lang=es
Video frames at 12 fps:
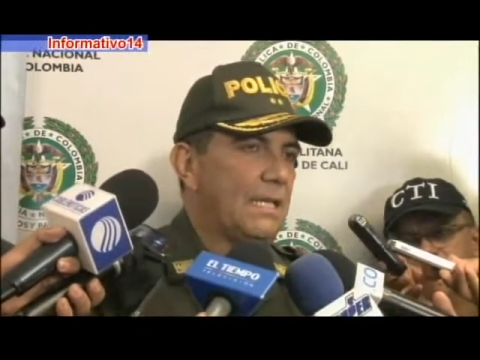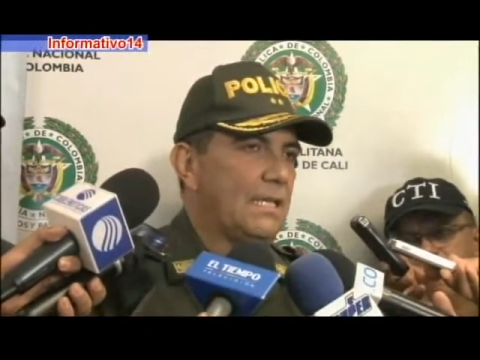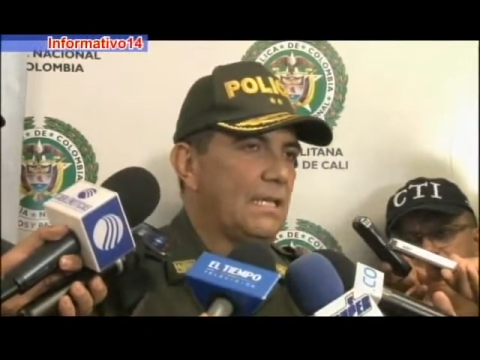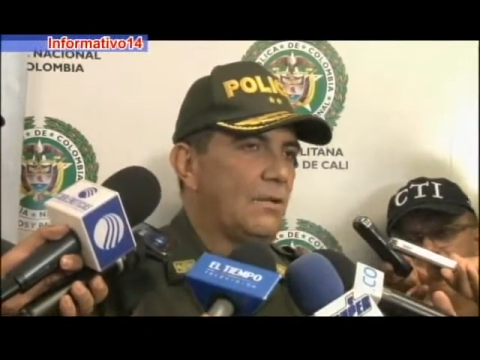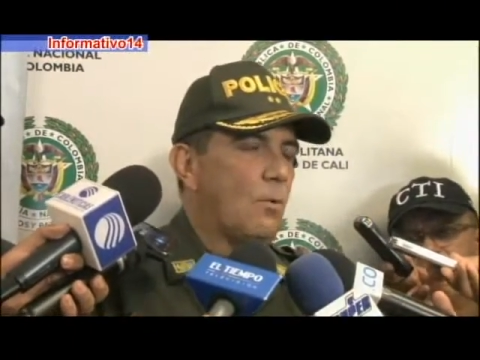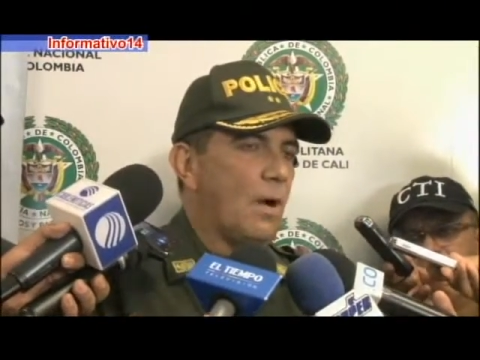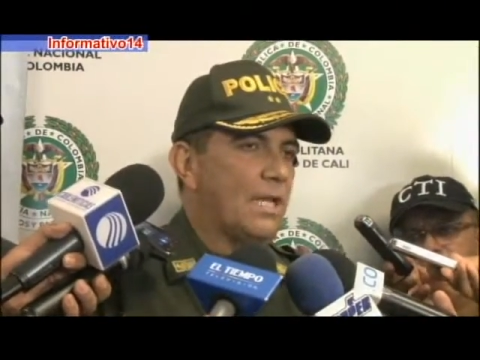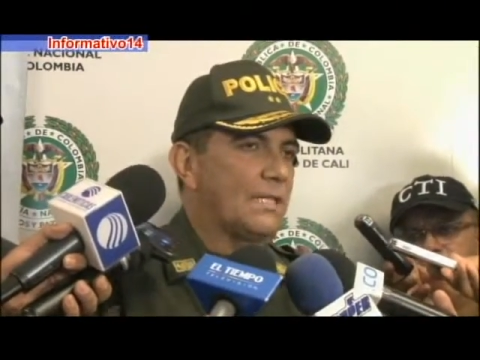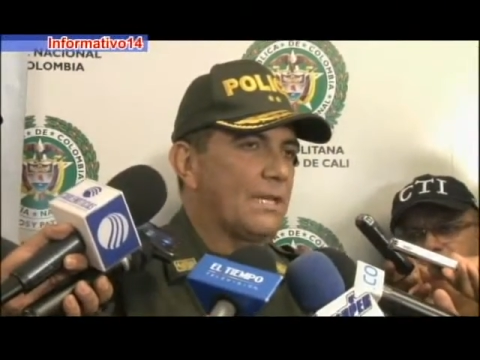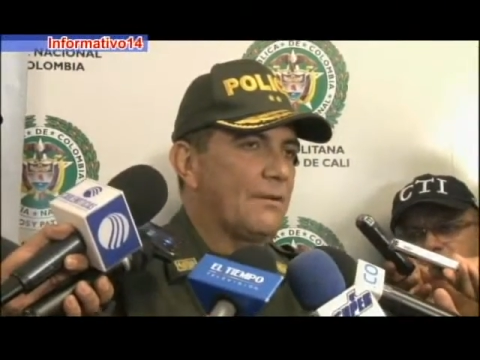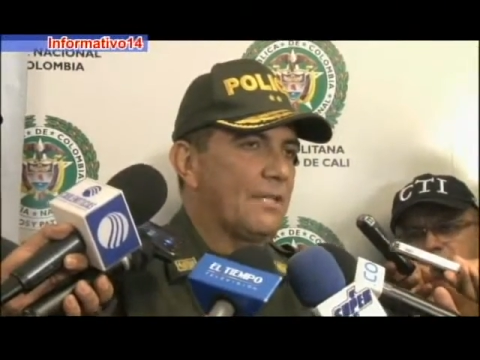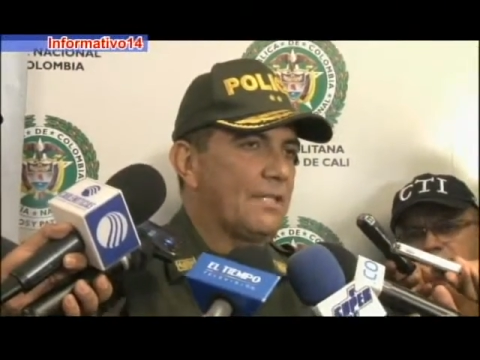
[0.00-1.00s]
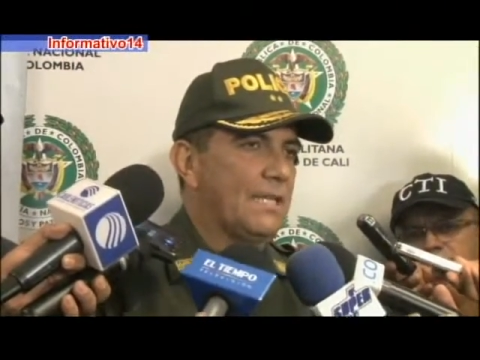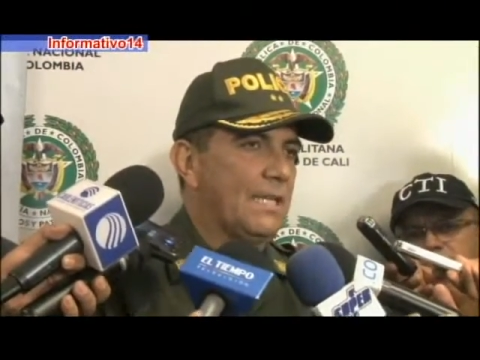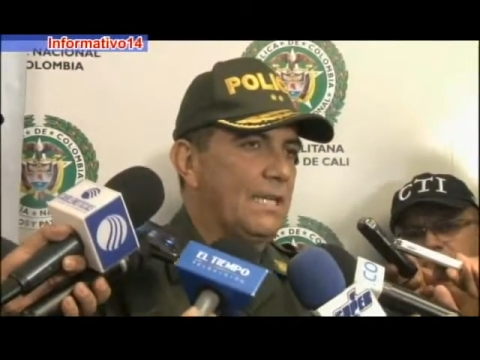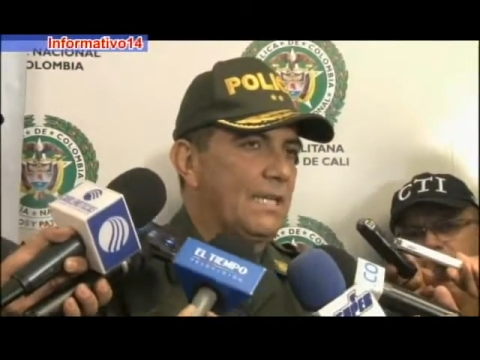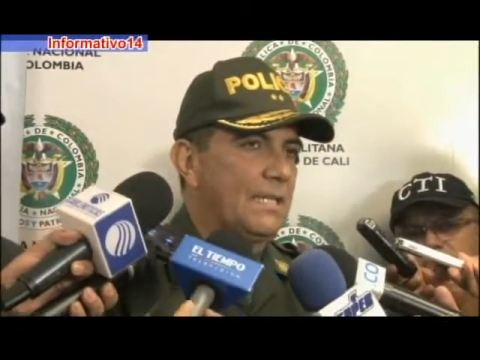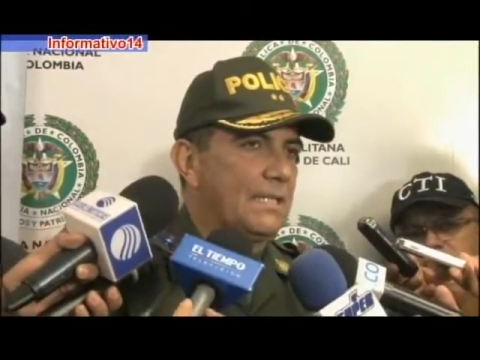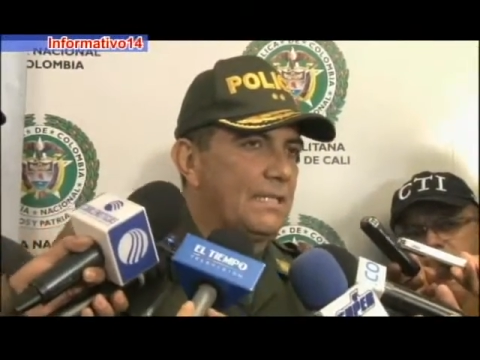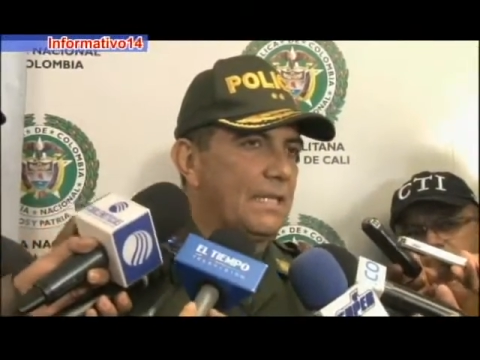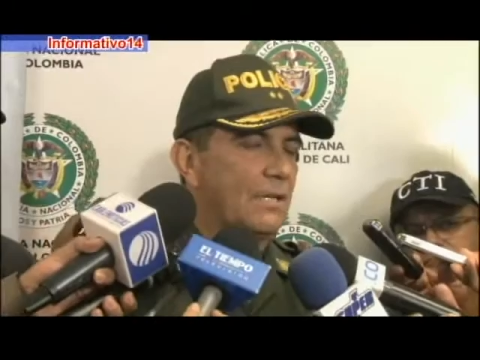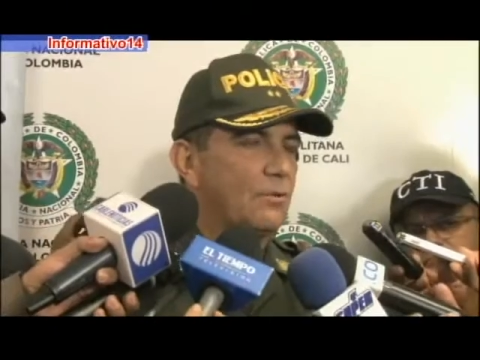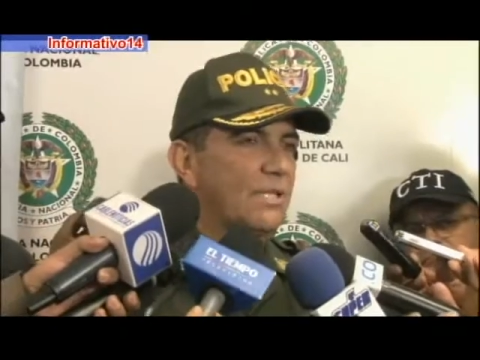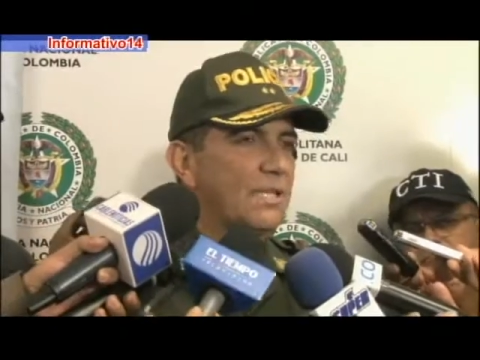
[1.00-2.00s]
en el cual a través de,
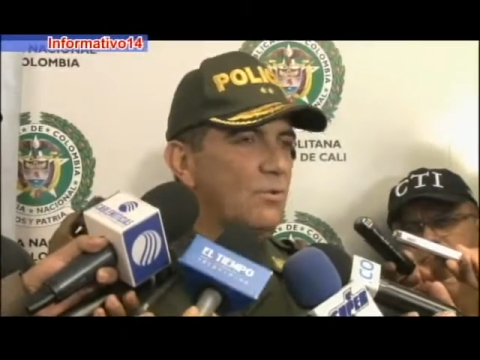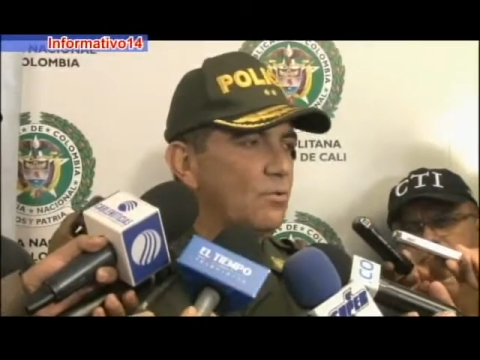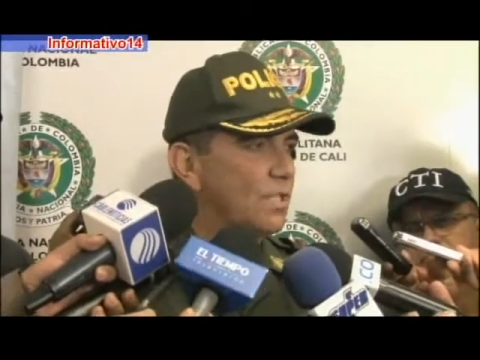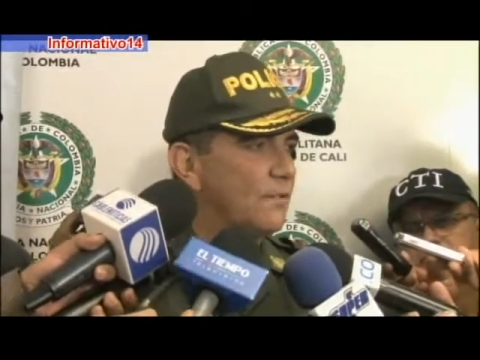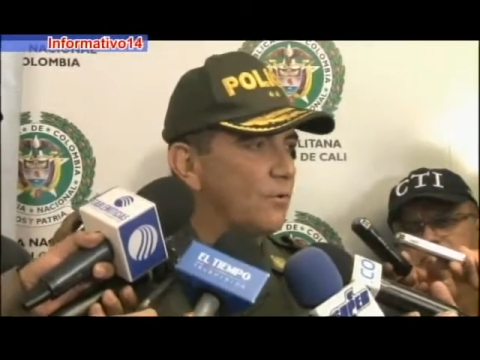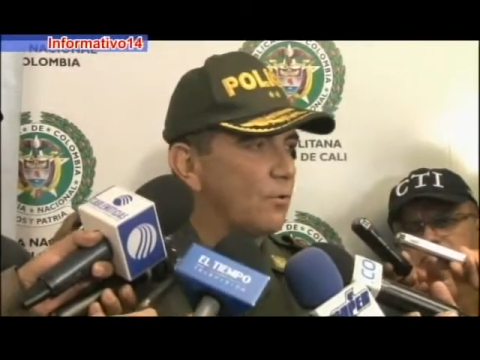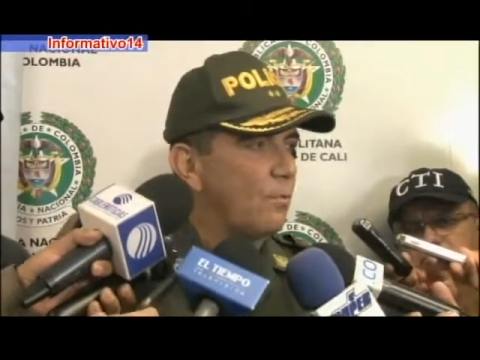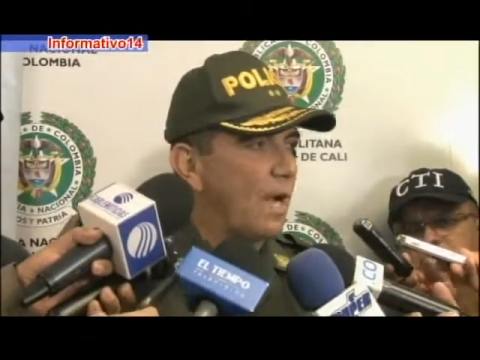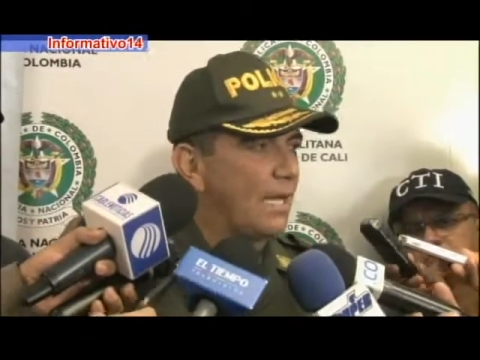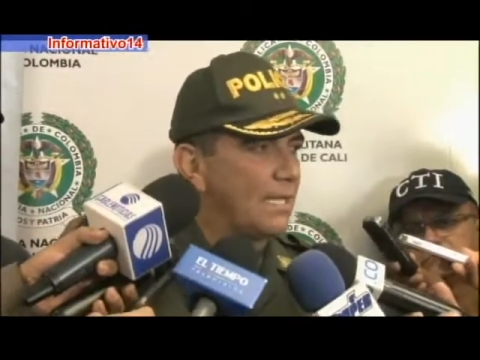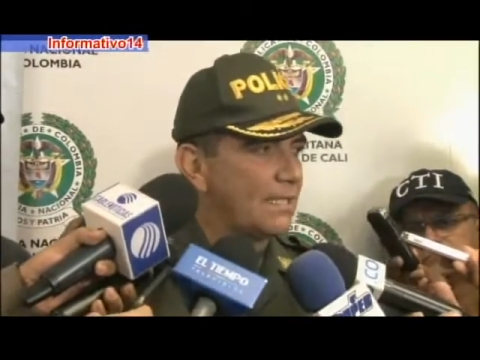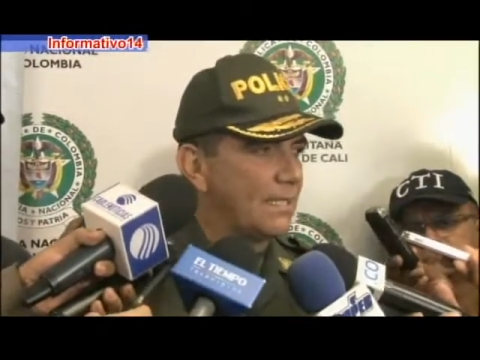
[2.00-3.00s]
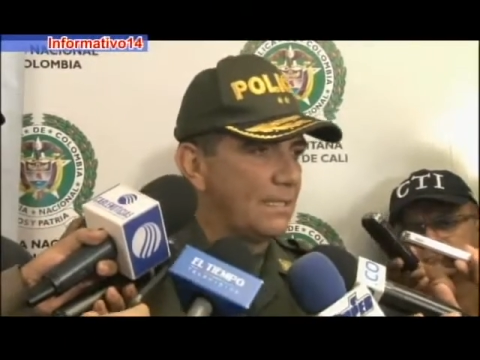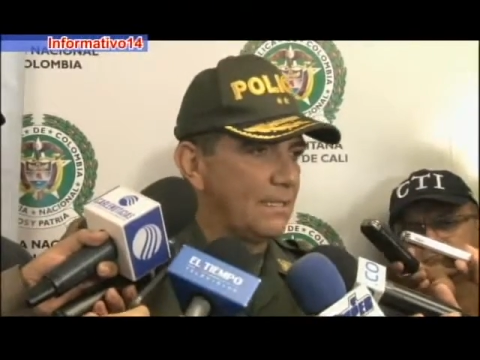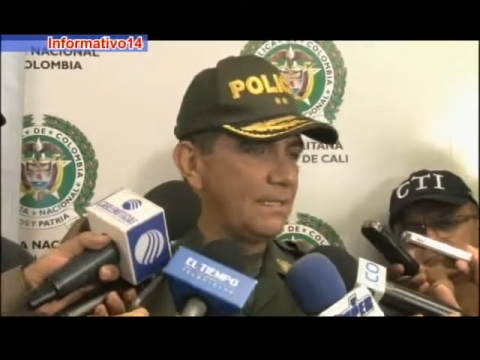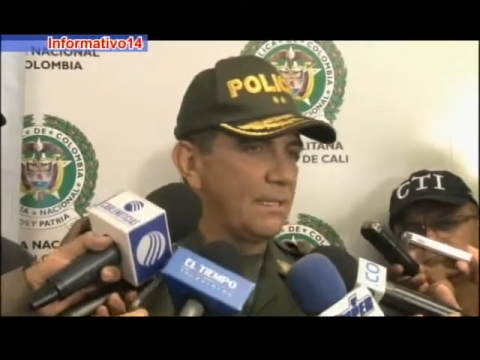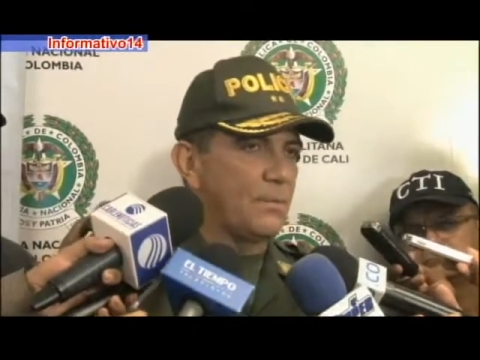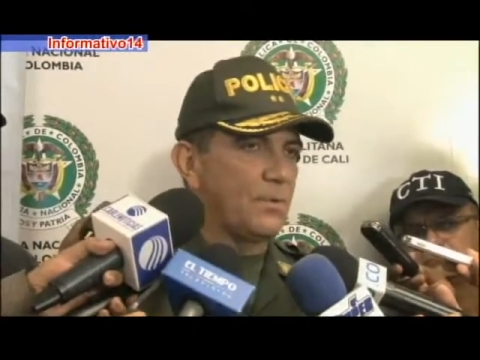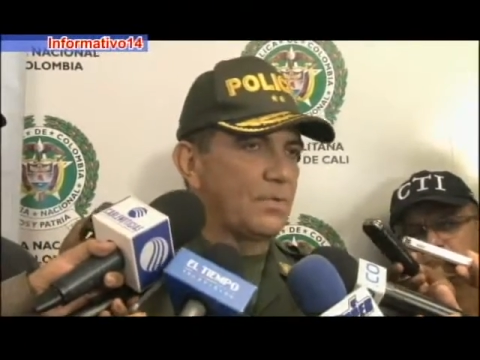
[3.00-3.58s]
algunas denuncias formales se ha podido